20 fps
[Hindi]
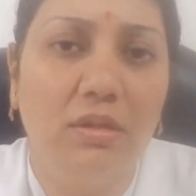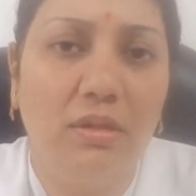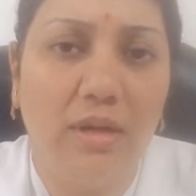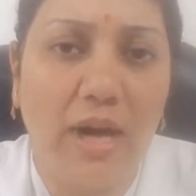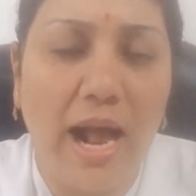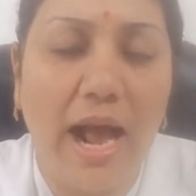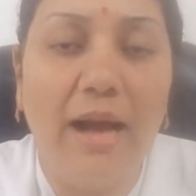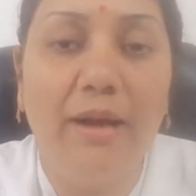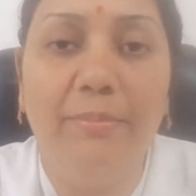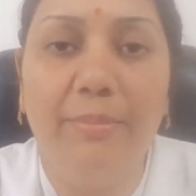
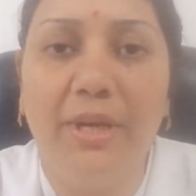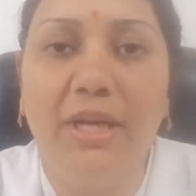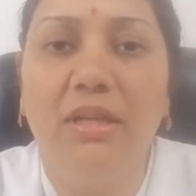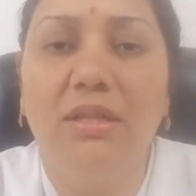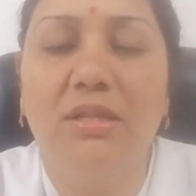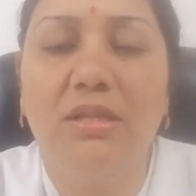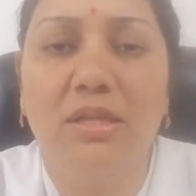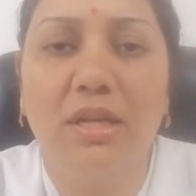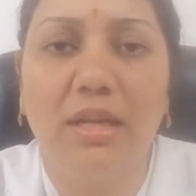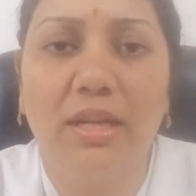राह में
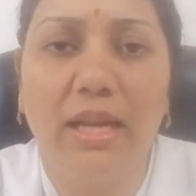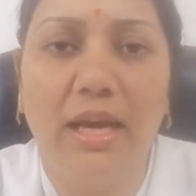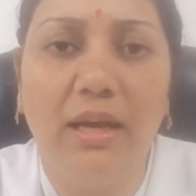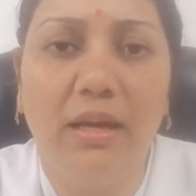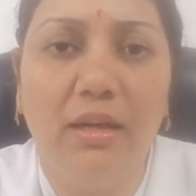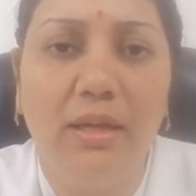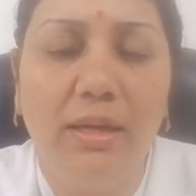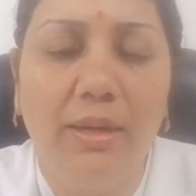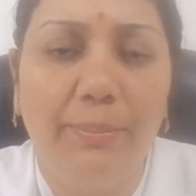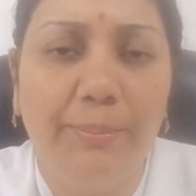चलना
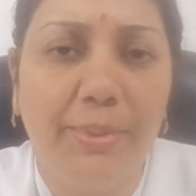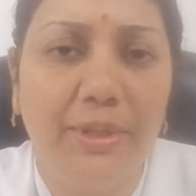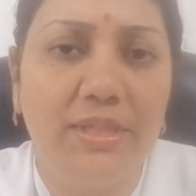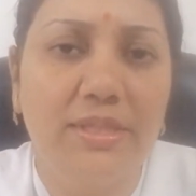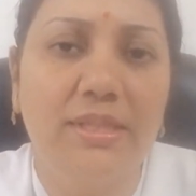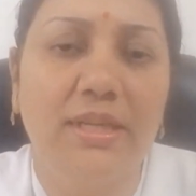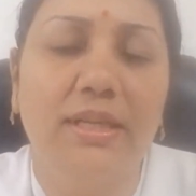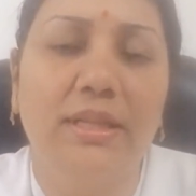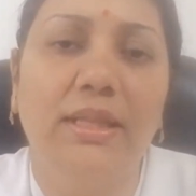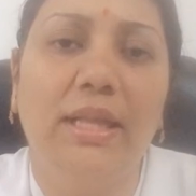पड़
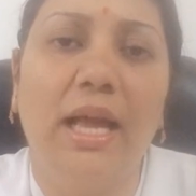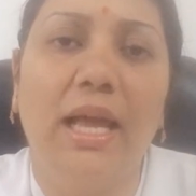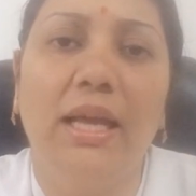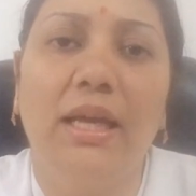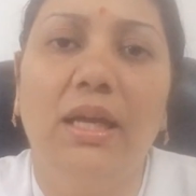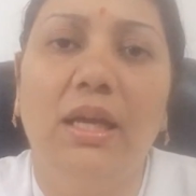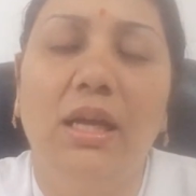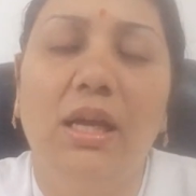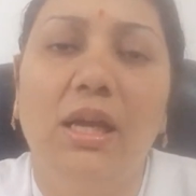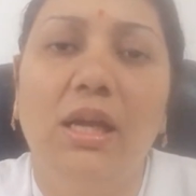सकता
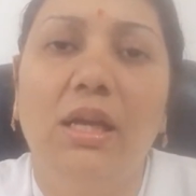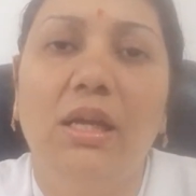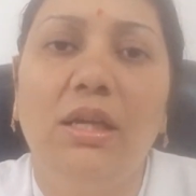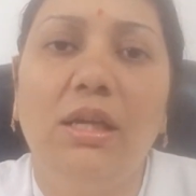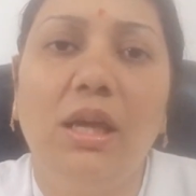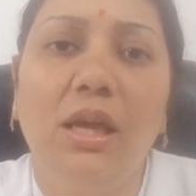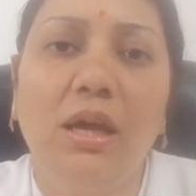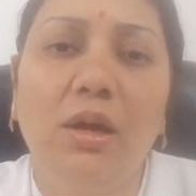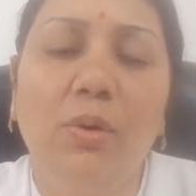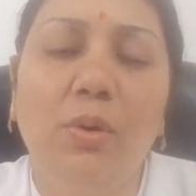है
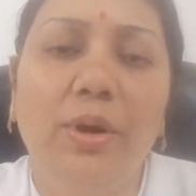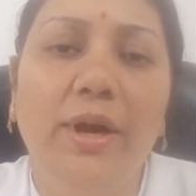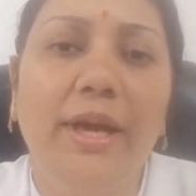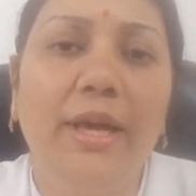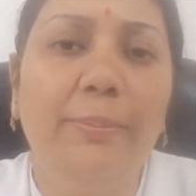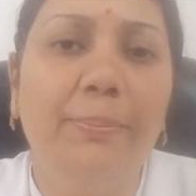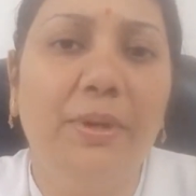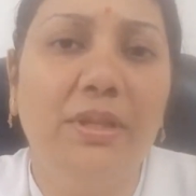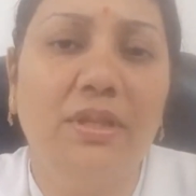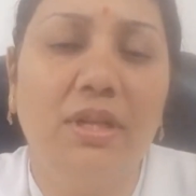ये हो
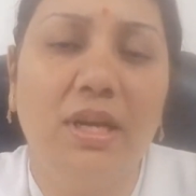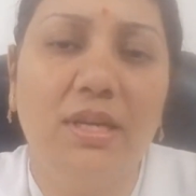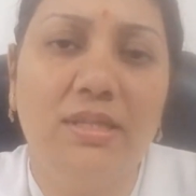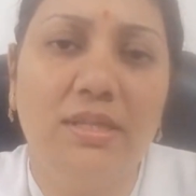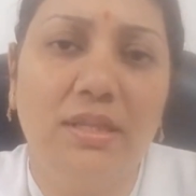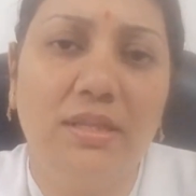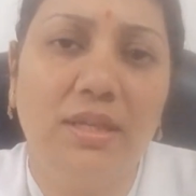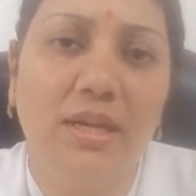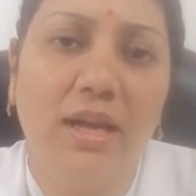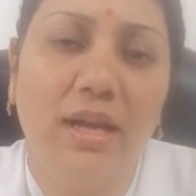गई पंद्रह
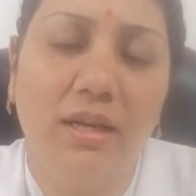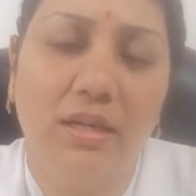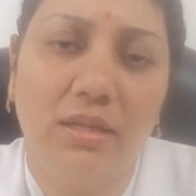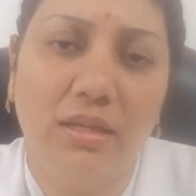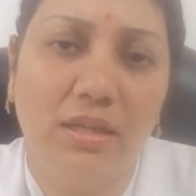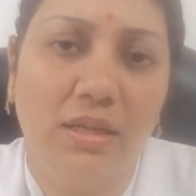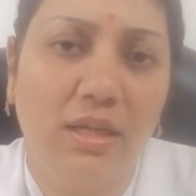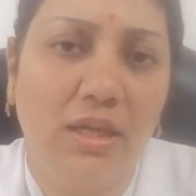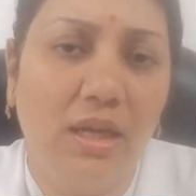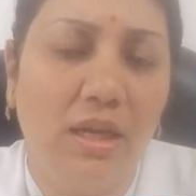सत्रह
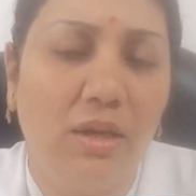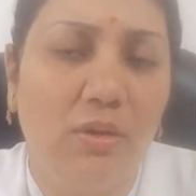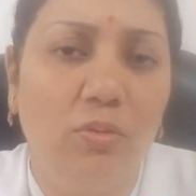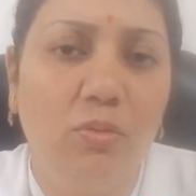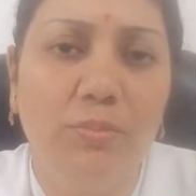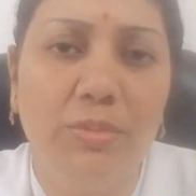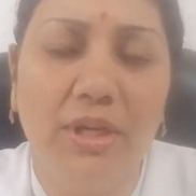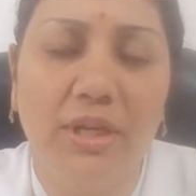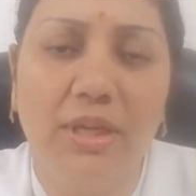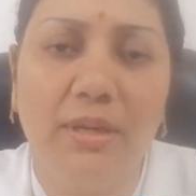के
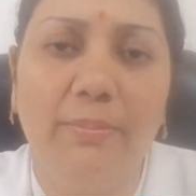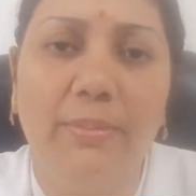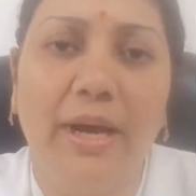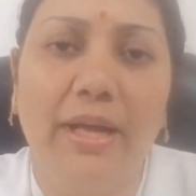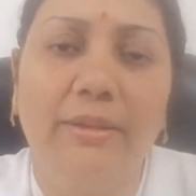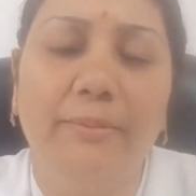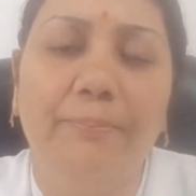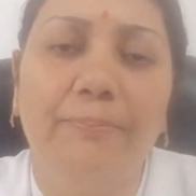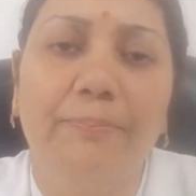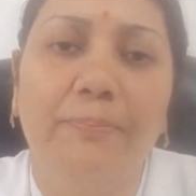उम्र की
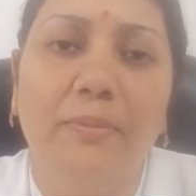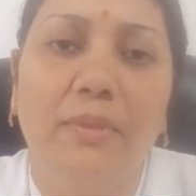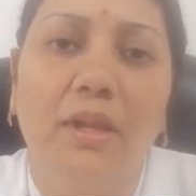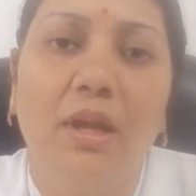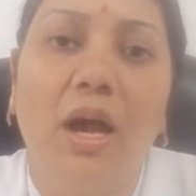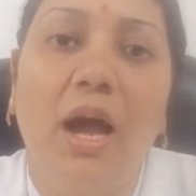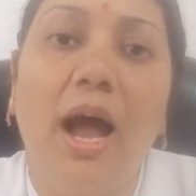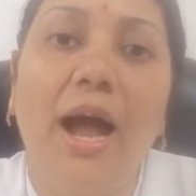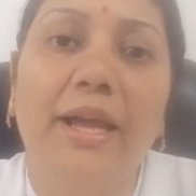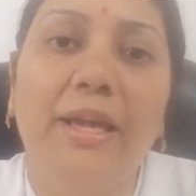बात
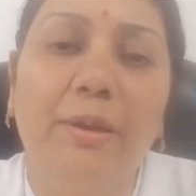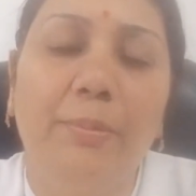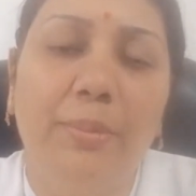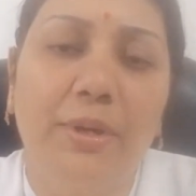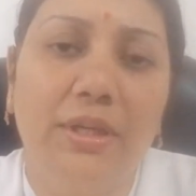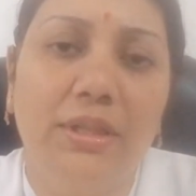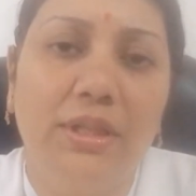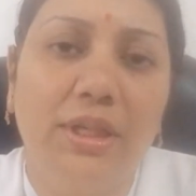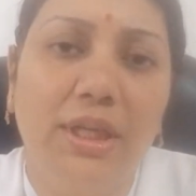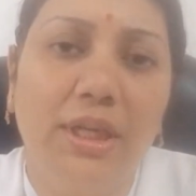आगे
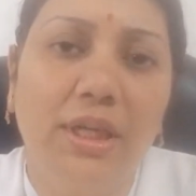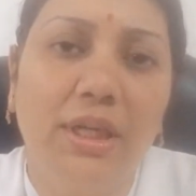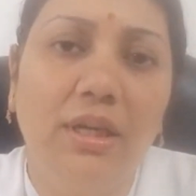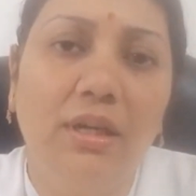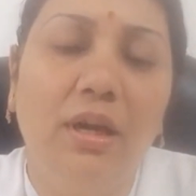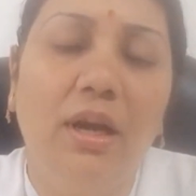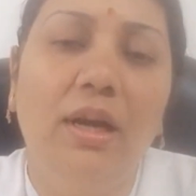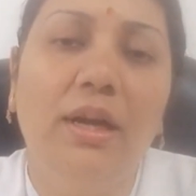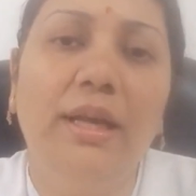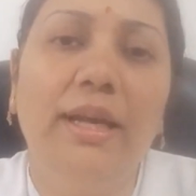बढ़ते हैं
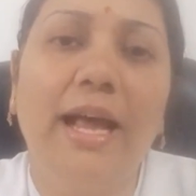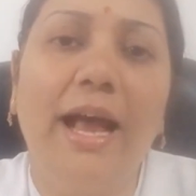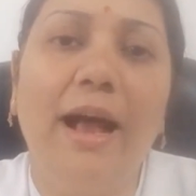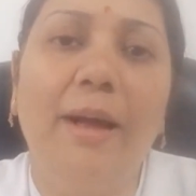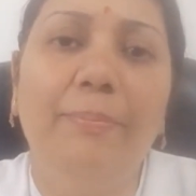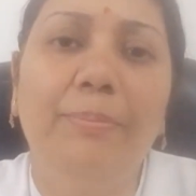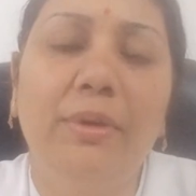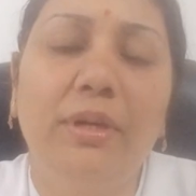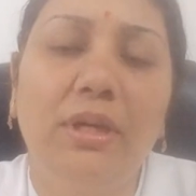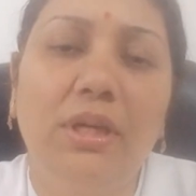अगर
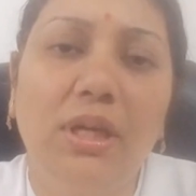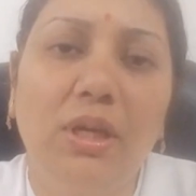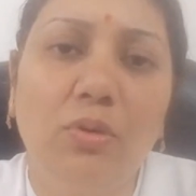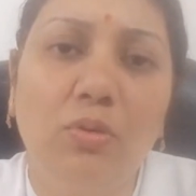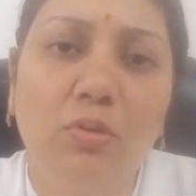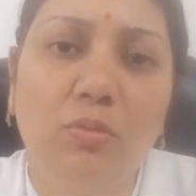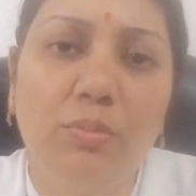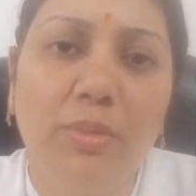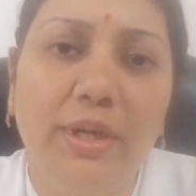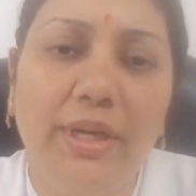आपकी
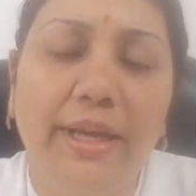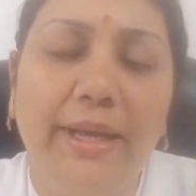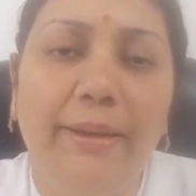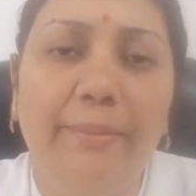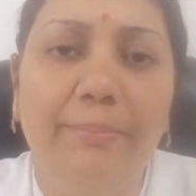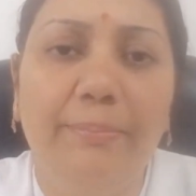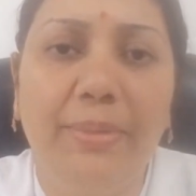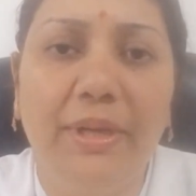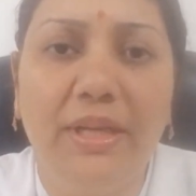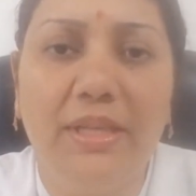उम्र है
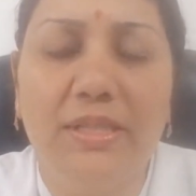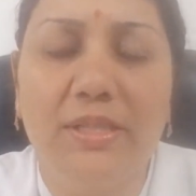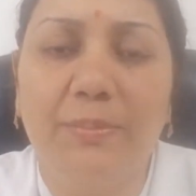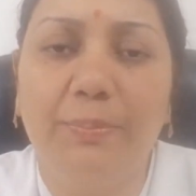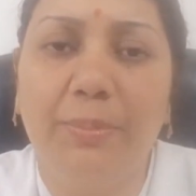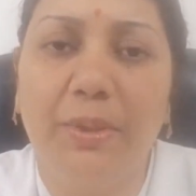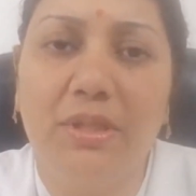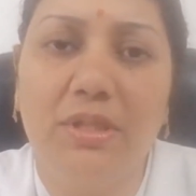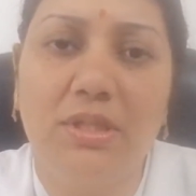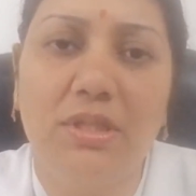बीस
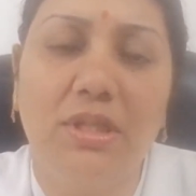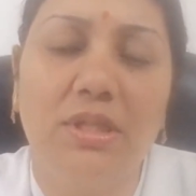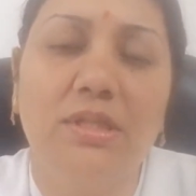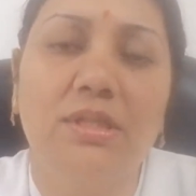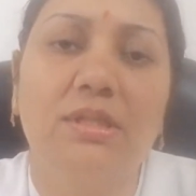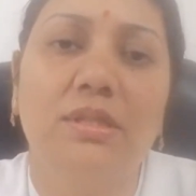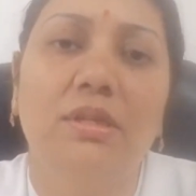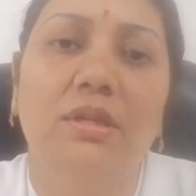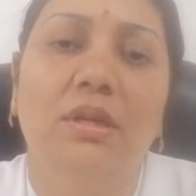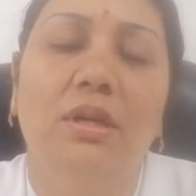
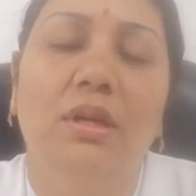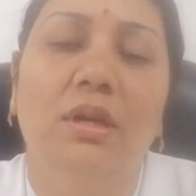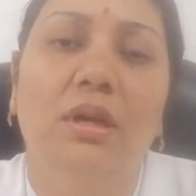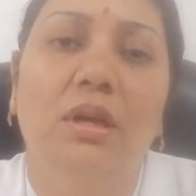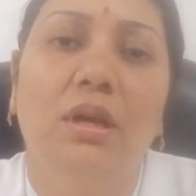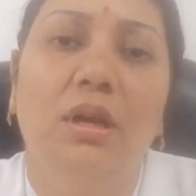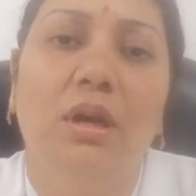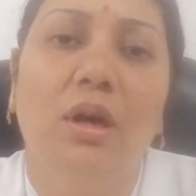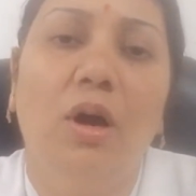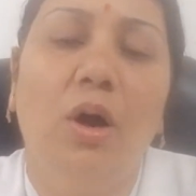पच्चीस
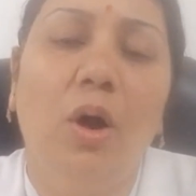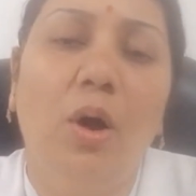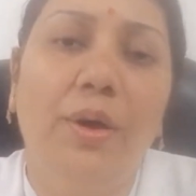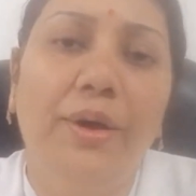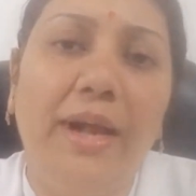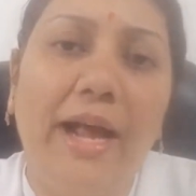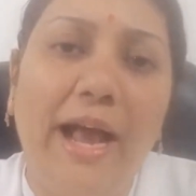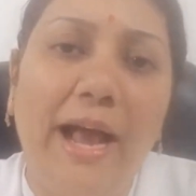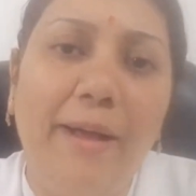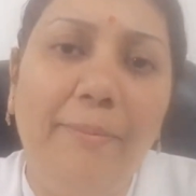
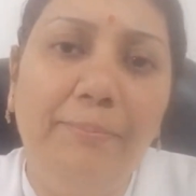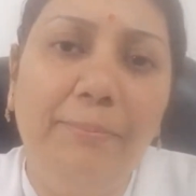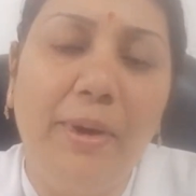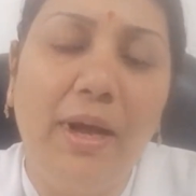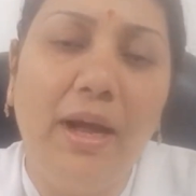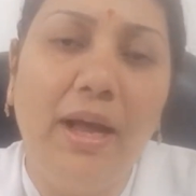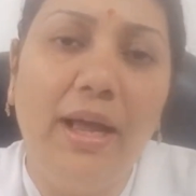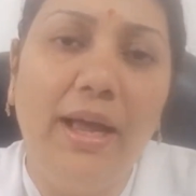और आप